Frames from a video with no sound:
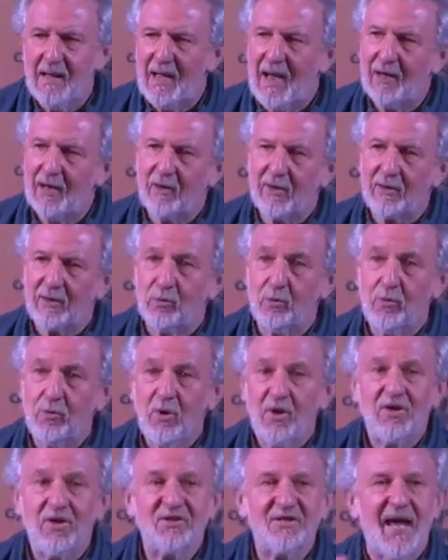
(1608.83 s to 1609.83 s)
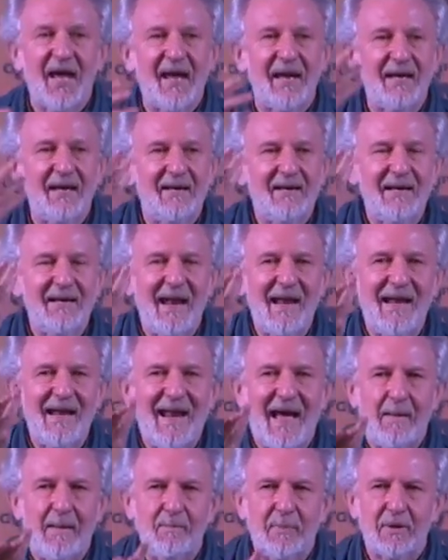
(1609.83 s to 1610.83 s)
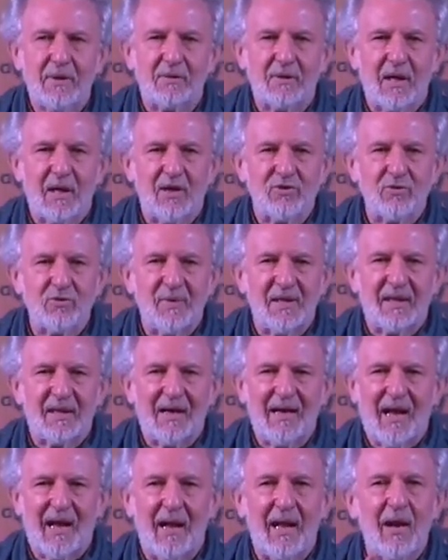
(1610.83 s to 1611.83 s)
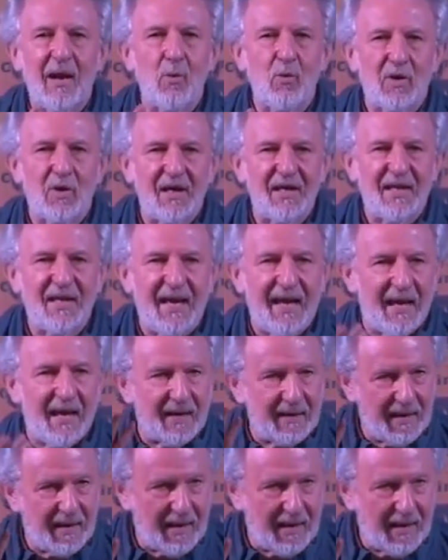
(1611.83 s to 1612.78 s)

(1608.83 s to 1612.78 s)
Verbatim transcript: allora tu sei nell'ambito della geometria euclidea, che